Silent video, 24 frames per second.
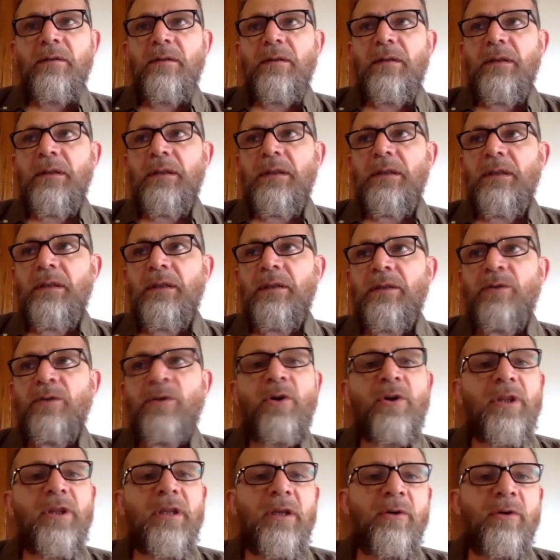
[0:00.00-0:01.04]
eh,
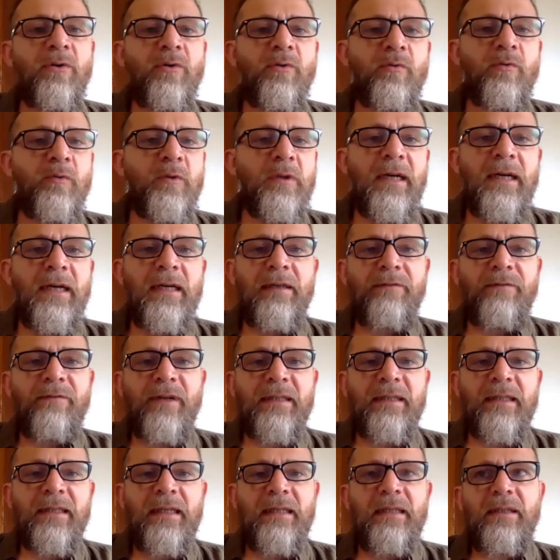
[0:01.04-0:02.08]
no de locura y
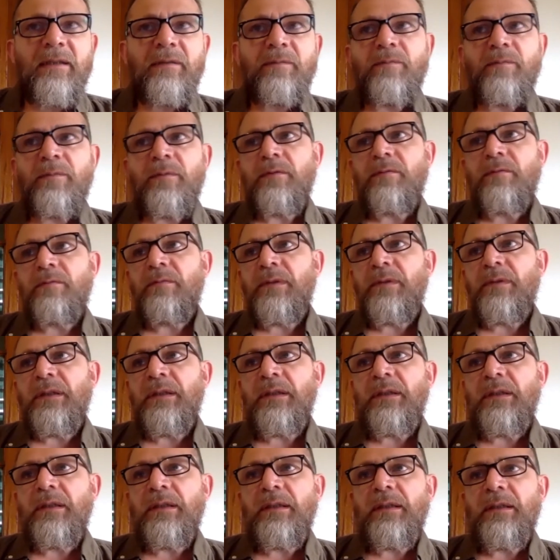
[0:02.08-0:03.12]
fatalismo.
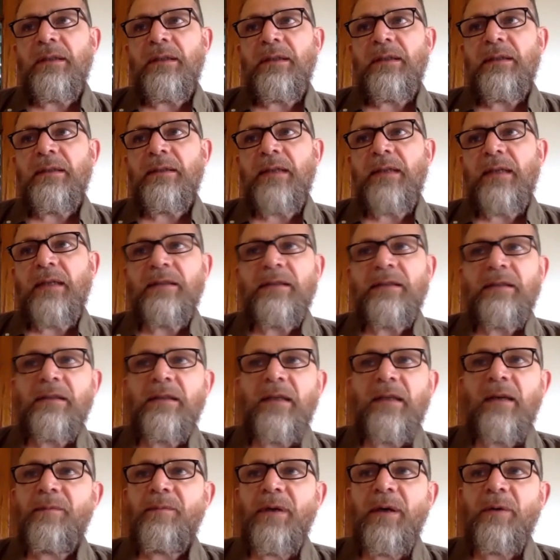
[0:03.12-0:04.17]
Eh, se
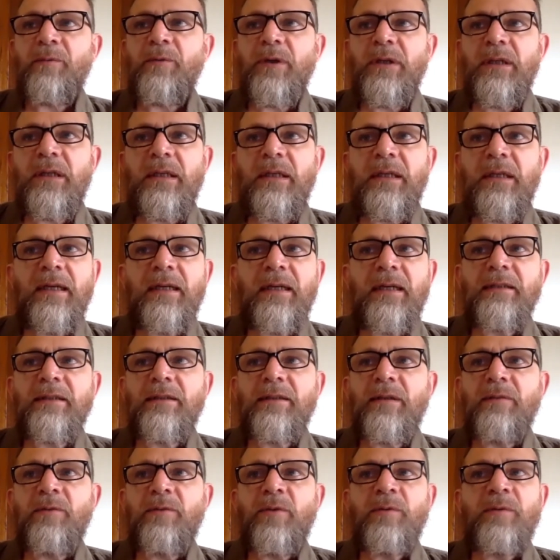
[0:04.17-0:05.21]
resistía a mi abuela,
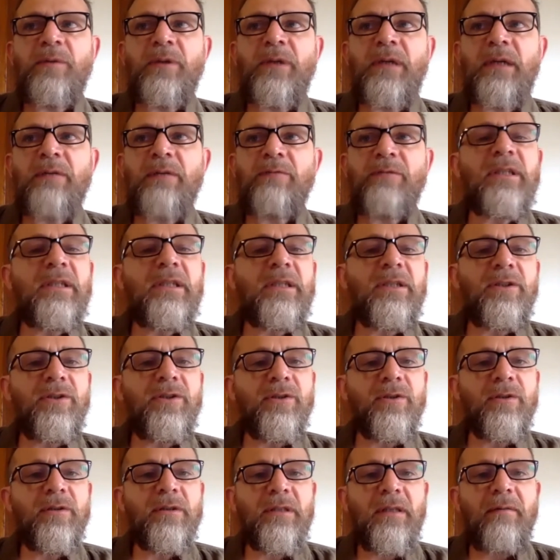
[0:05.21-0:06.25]
se volvió a un
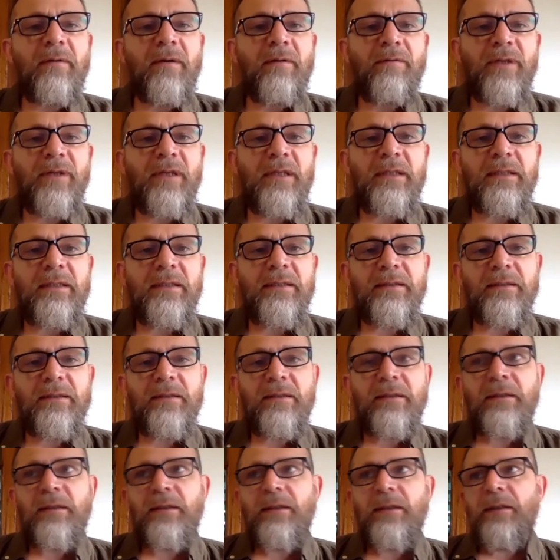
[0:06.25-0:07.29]
niño, estaba
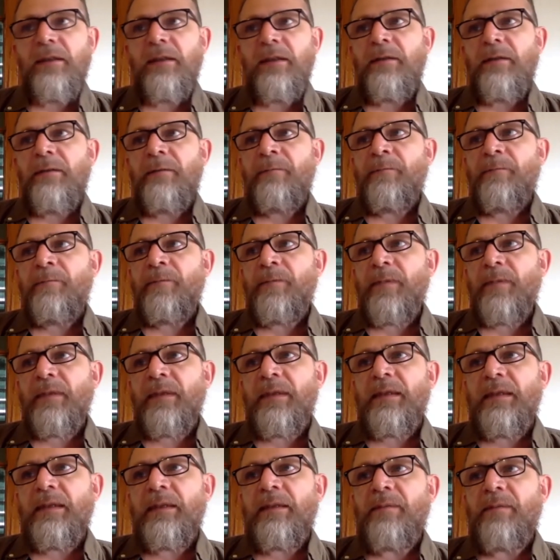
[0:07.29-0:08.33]
feliz.
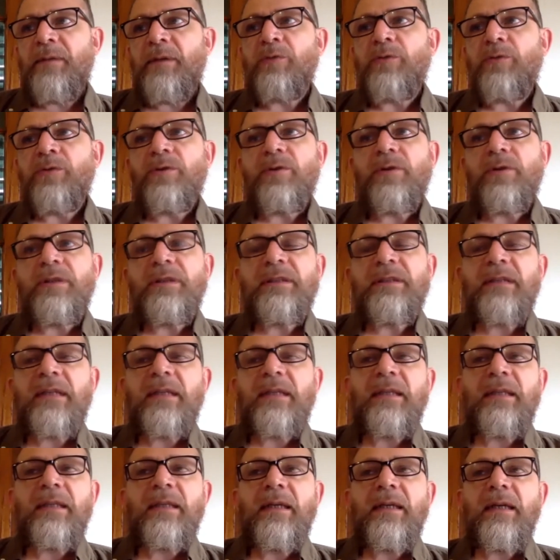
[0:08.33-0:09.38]
Y me gustó esa
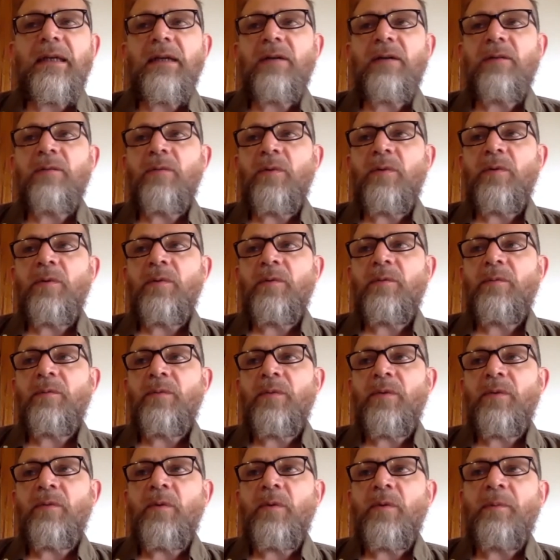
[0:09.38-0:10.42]
idea como,
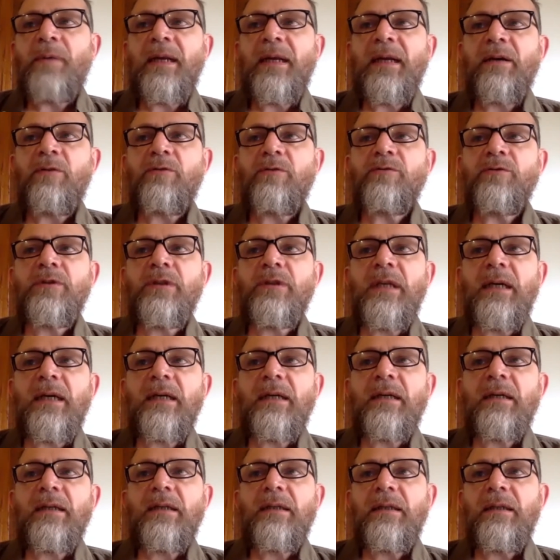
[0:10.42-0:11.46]
como para
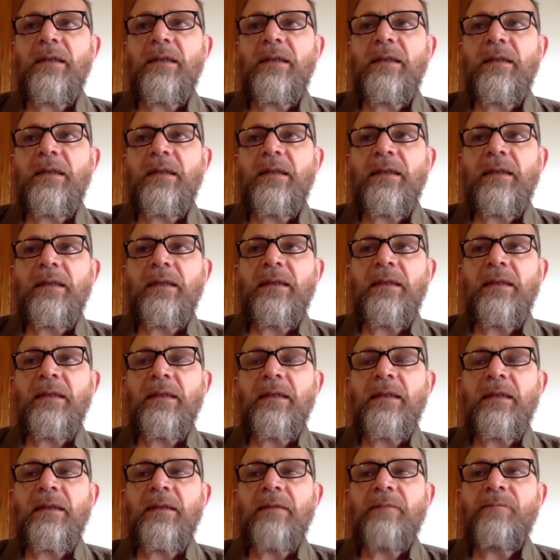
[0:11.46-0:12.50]
contar
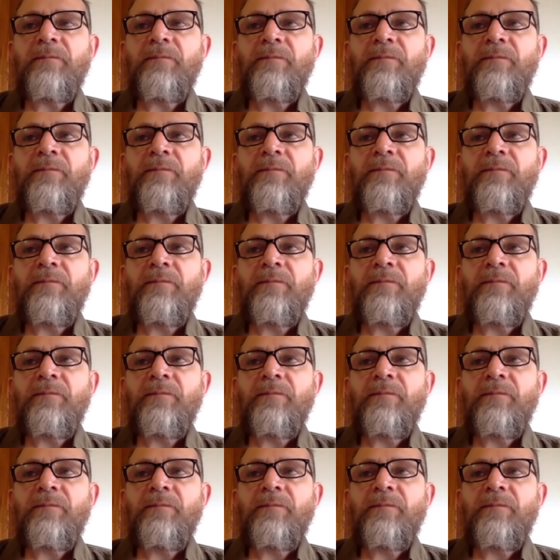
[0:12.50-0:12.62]
eh,